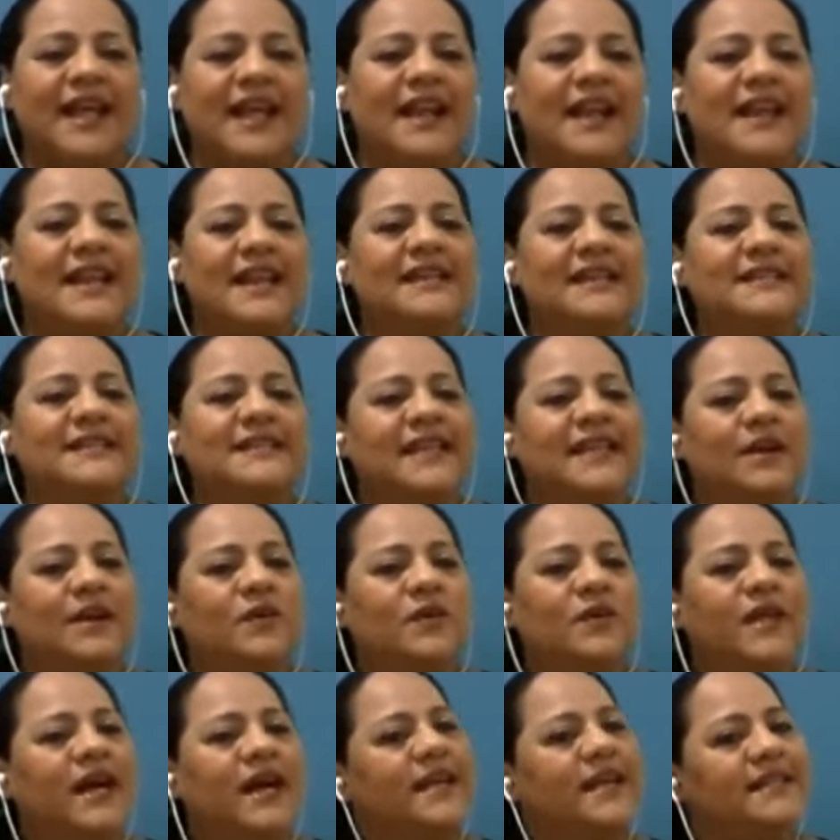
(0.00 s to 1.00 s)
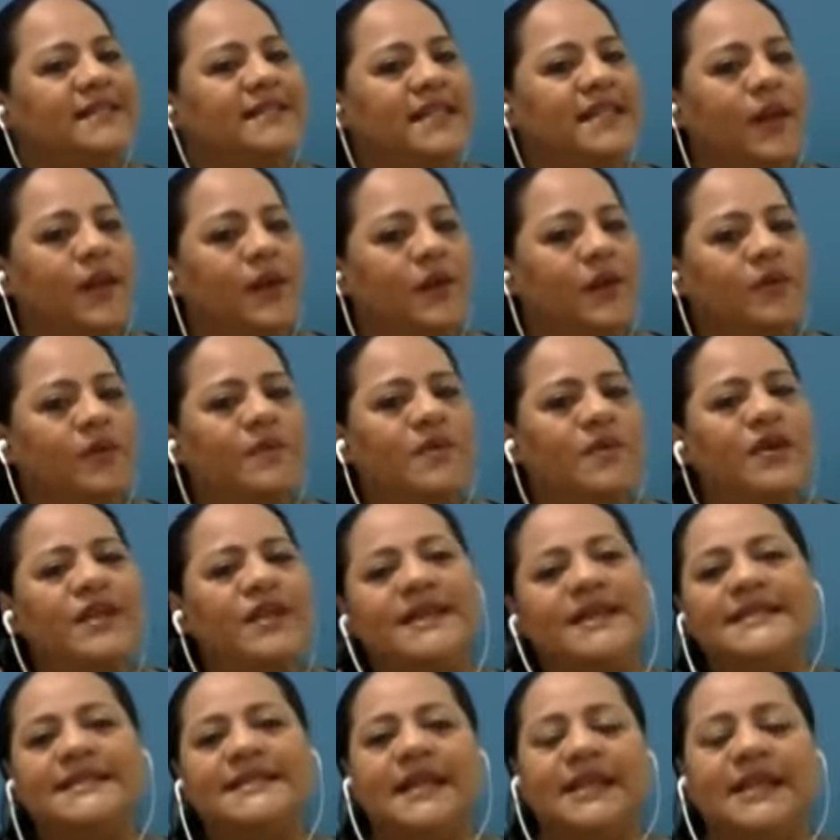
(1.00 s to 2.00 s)
Les saluda Isi Rubio y
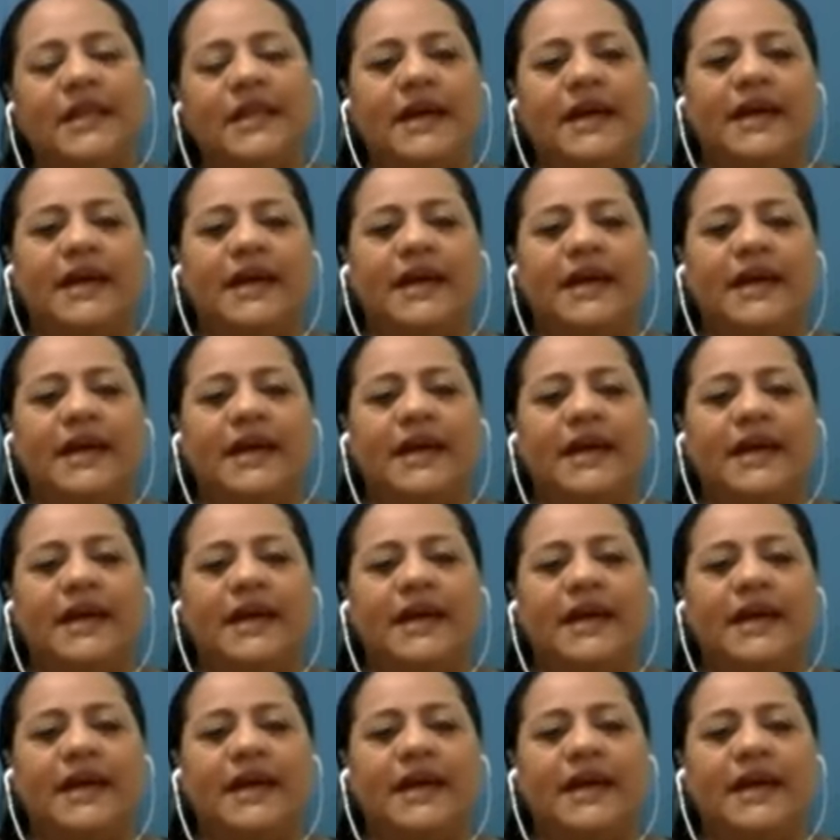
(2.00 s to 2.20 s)
esta